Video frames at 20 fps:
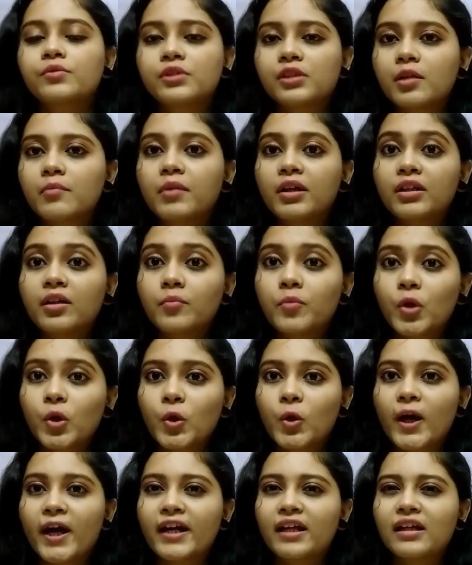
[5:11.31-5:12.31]
उसके बाद हम
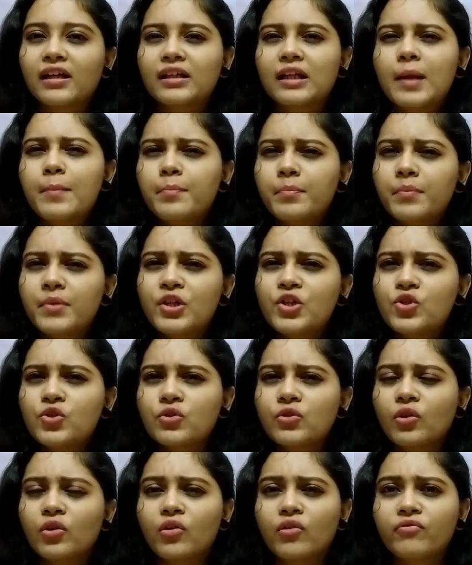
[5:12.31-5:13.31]
लोग को ऐड करना है
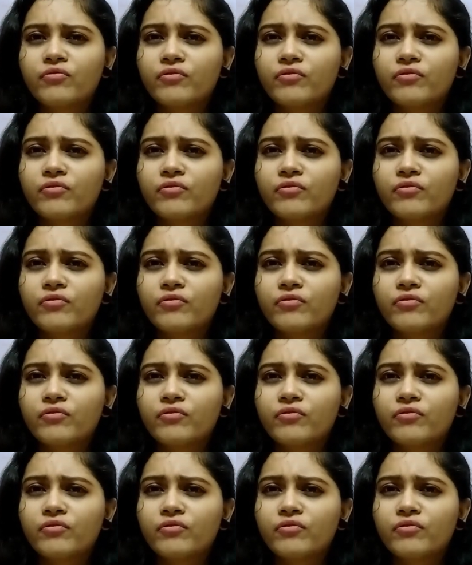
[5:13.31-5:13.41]
पिंच